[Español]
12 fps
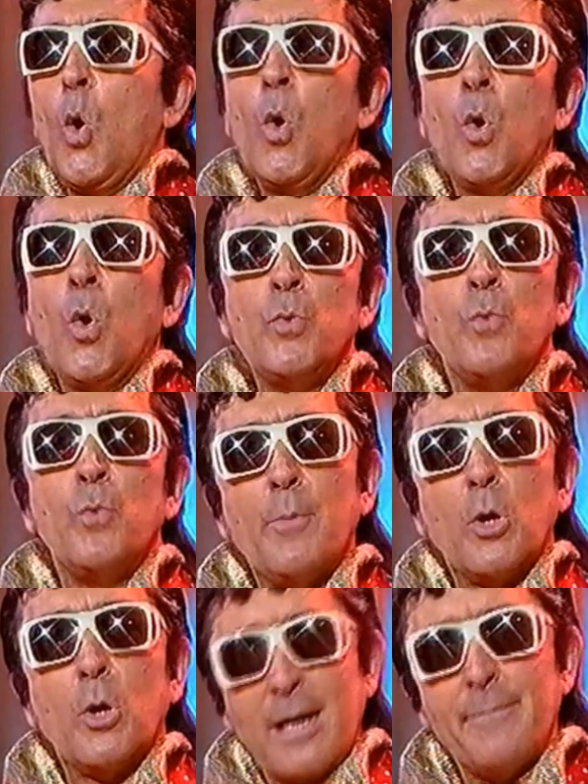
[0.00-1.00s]
un
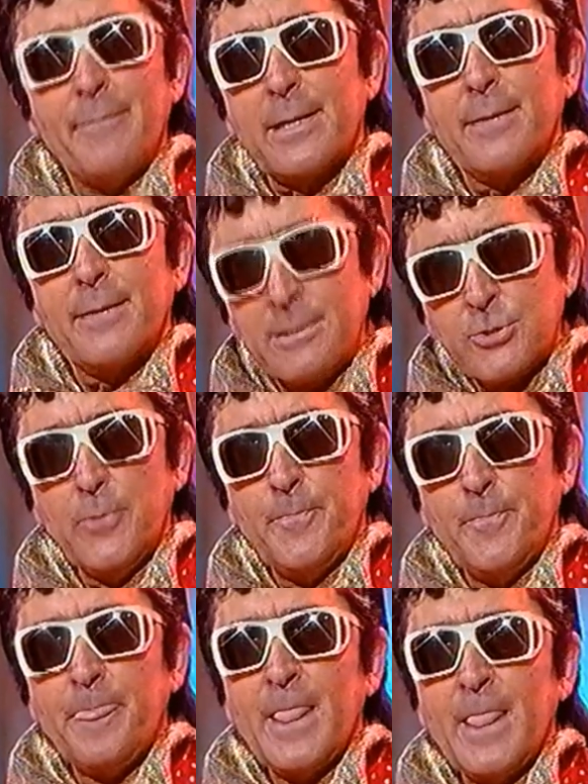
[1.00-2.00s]
nuevo Craver Reventón.